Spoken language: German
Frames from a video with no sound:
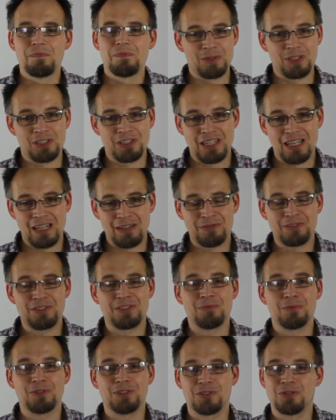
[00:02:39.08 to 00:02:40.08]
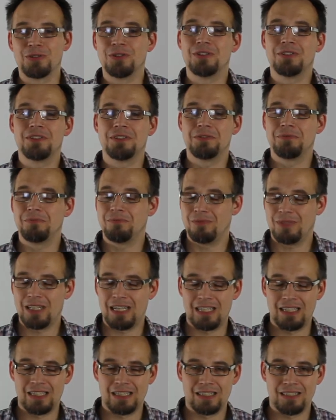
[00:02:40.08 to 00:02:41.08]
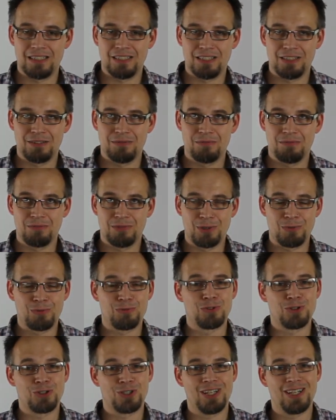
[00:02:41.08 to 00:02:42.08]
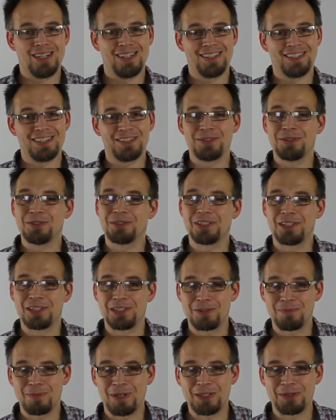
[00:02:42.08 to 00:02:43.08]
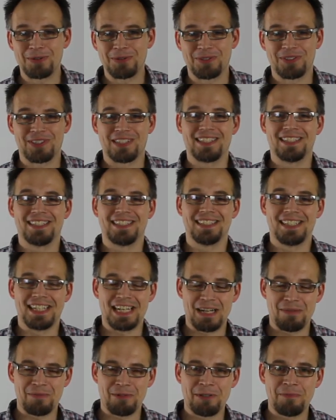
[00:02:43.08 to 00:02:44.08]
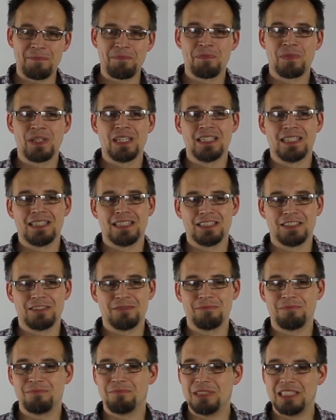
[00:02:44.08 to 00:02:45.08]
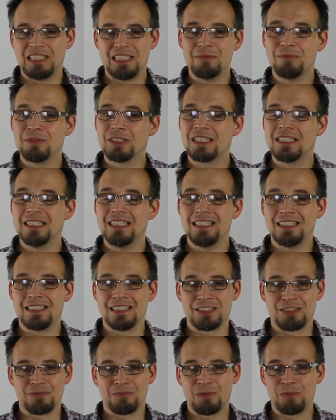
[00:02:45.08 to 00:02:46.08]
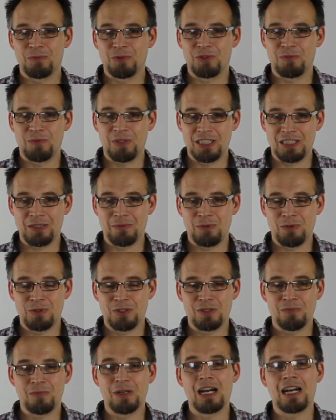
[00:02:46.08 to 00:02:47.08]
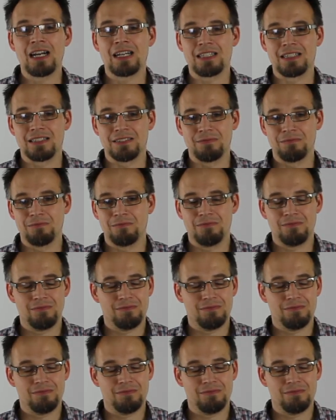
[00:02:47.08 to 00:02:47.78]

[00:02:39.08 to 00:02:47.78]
Das Schlafzimmer sollte eigentlich selbstverständlich ein Ort der Entspannung sein. Aber ähm, nicht immer gelingt das. Man muss mehrere Punkte beachten